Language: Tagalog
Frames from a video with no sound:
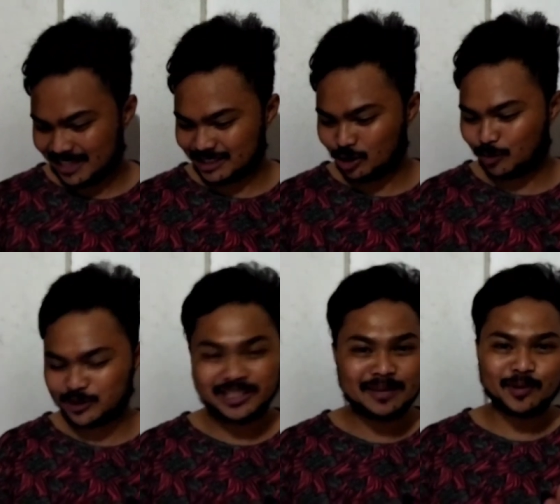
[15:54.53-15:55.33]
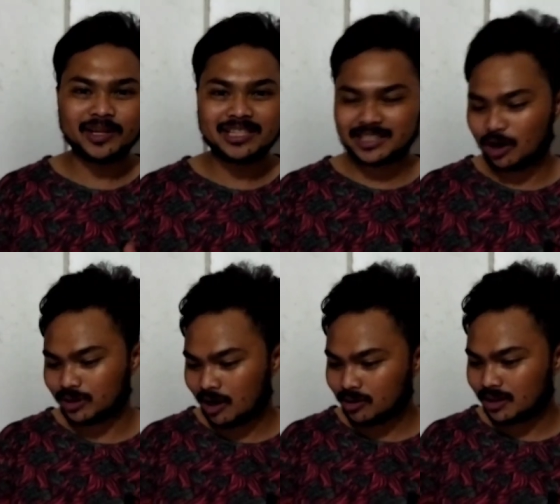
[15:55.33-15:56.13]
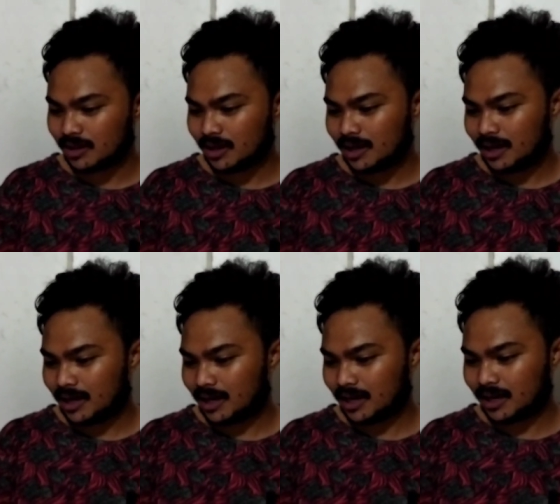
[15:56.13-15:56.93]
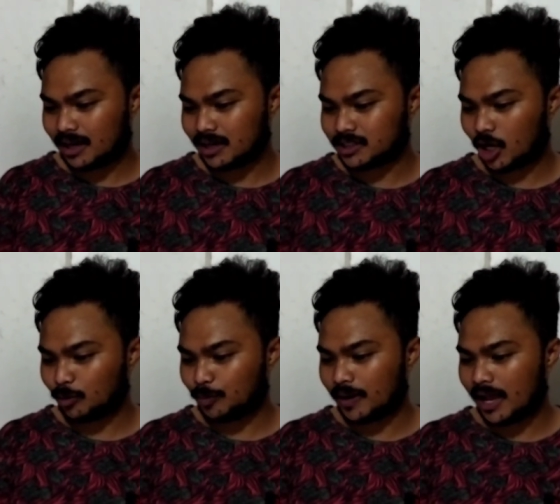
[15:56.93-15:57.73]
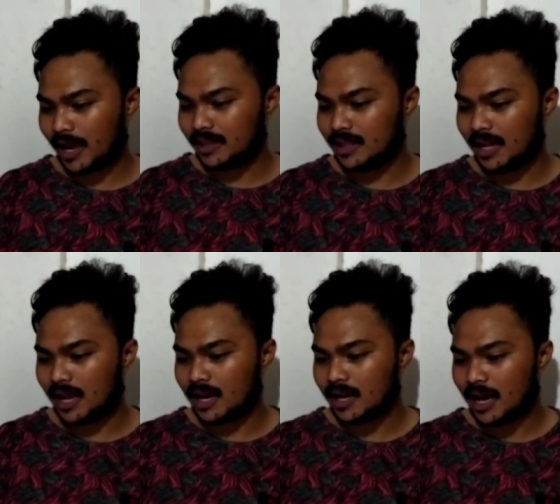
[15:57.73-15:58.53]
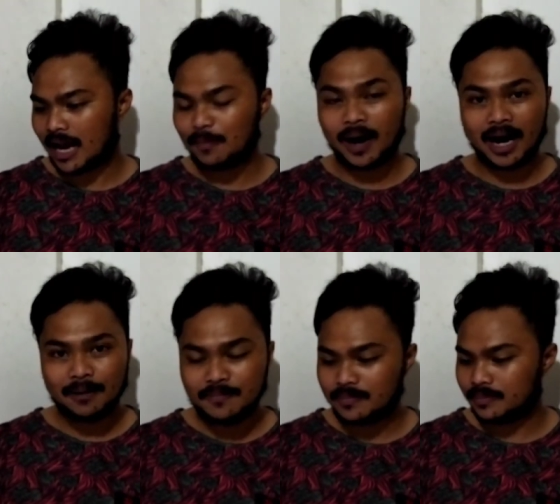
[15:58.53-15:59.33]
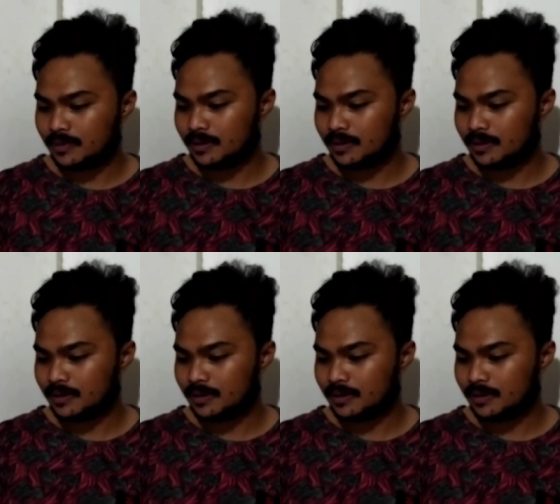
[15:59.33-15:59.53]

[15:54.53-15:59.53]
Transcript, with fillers: Yan. So, proceed na po tayo sa shoutout. Uh, shoutout pala kay Dylan Habahab,